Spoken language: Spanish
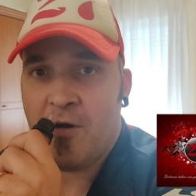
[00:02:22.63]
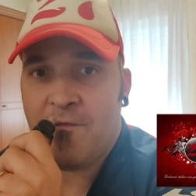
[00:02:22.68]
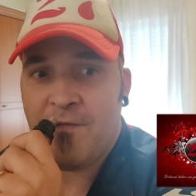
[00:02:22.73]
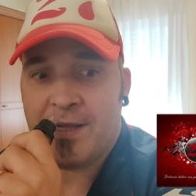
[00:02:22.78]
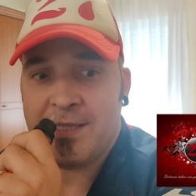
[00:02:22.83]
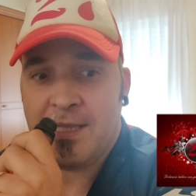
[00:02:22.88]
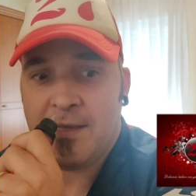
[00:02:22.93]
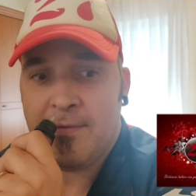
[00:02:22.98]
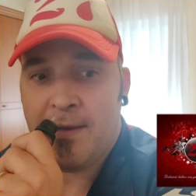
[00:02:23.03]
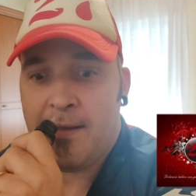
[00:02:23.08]

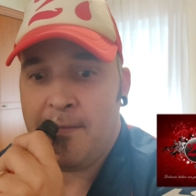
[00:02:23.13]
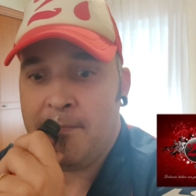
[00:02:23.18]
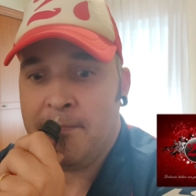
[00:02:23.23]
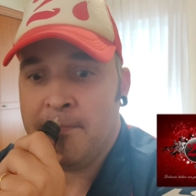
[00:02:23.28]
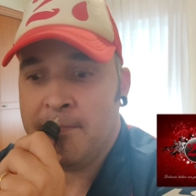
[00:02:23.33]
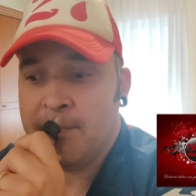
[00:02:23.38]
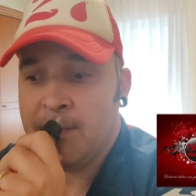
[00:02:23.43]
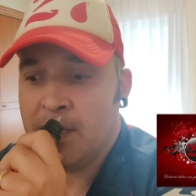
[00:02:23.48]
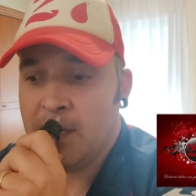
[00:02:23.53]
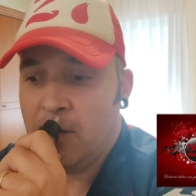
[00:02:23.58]
olfativa
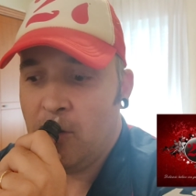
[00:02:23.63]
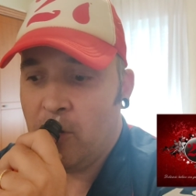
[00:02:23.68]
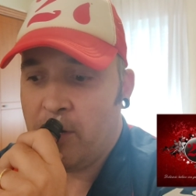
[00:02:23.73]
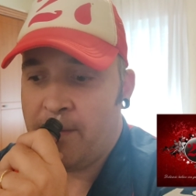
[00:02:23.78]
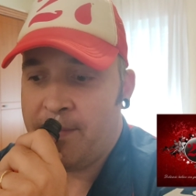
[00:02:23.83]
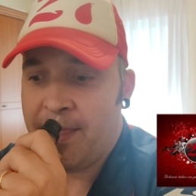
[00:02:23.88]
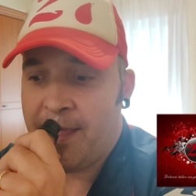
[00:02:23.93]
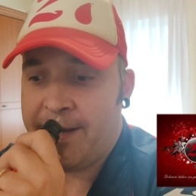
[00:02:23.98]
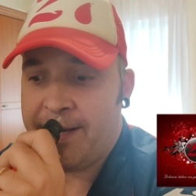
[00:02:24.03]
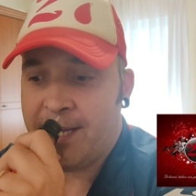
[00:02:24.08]
lo
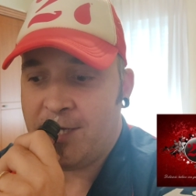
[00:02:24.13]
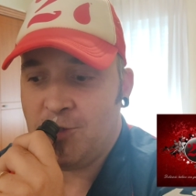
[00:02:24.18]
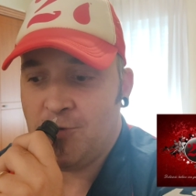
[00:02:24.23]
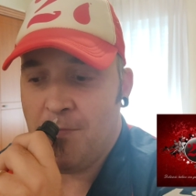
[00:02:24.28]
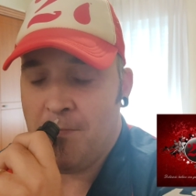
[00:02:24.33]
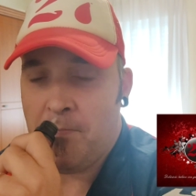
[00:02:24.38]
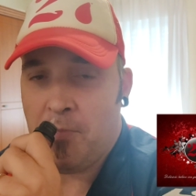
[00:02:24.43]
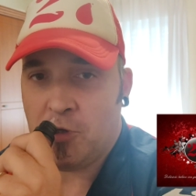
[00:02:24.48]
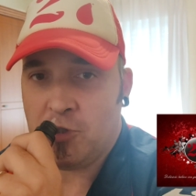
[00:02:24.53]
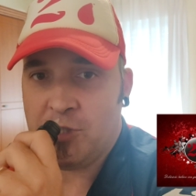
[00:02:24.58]
que me daría es
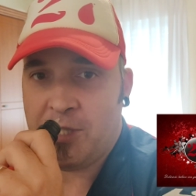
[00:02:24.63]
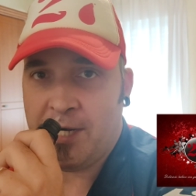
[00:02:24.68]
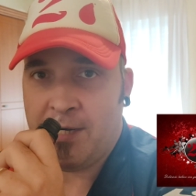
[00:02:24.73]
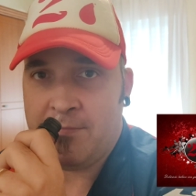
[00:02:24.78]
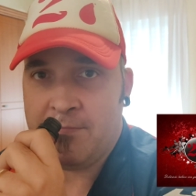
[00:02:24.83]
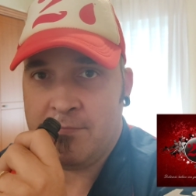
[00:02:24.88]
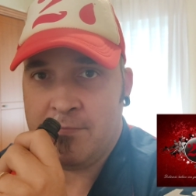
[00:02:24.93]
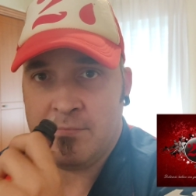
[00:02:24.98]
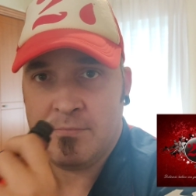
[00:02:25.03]
un postre